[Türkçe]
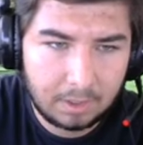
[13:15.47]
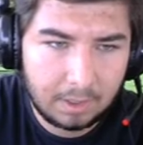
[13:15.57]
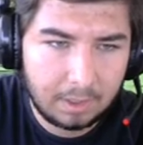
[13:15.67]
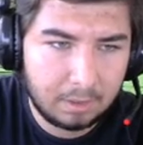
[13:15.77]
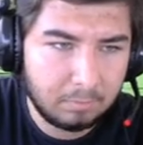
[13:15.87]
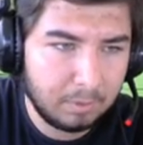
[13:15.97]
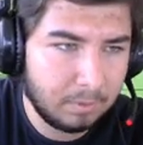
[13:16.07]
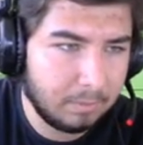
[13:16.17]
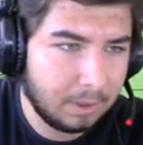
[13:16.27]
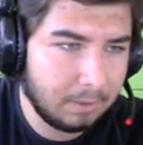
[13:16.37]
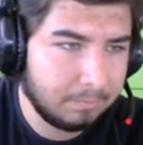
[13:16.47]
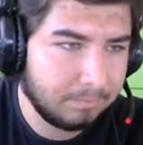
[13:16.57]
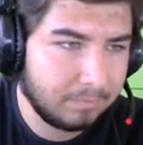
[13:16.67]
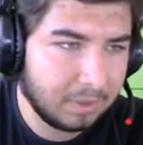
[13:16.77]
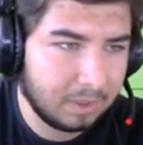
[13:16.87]
Al anam babam al.
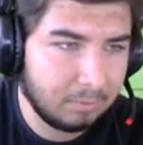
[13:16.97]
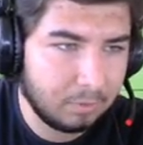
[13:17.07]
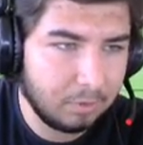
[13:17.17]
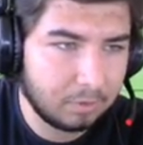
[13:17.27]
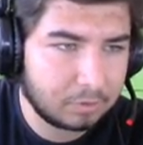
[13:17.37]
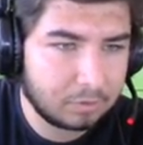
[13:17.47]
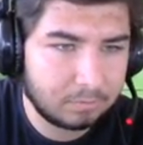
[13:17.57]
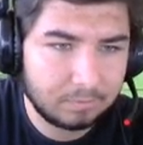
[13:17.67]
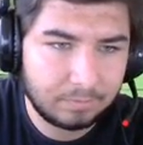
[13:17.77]
Al böyle olsun.